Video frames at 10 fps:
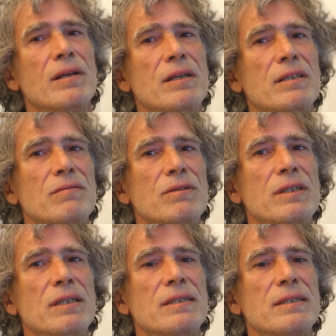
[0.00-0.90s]
Ich
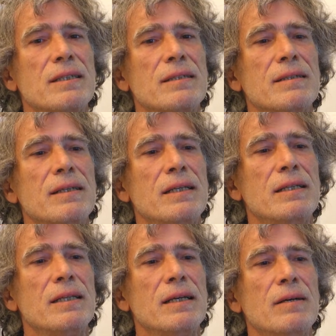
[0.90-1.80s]
würde jetzt
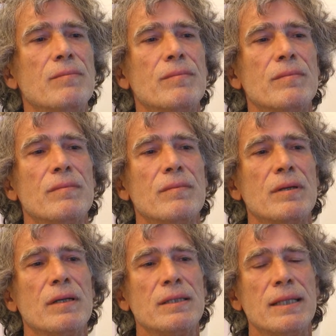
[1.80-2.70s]
in äh,
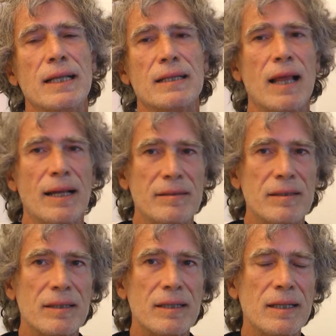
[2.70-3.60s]
den
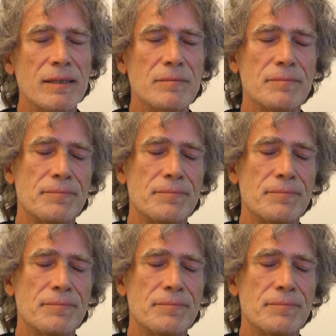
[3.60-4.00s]
Atlantik gehen.